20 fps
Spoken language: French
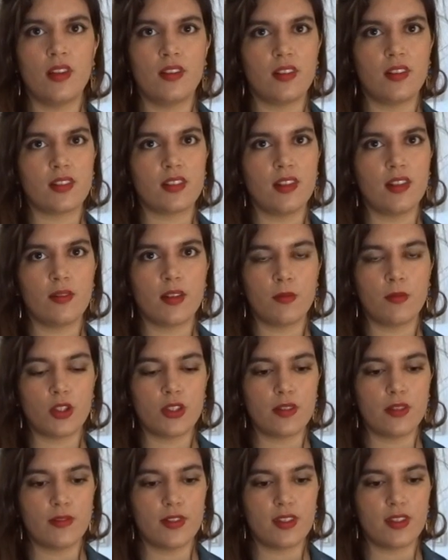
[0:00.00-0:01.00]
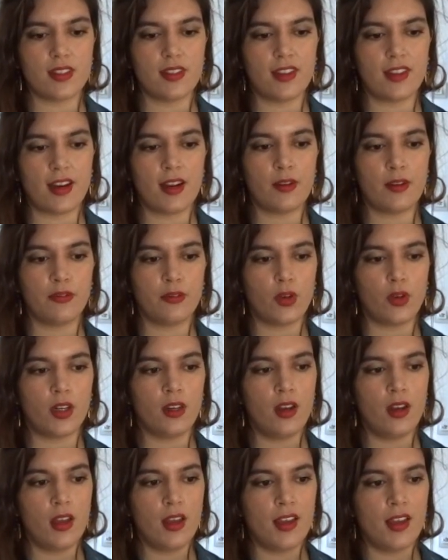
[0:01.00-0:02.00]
Et c'est ce qui est vraiment difficile d'à la fois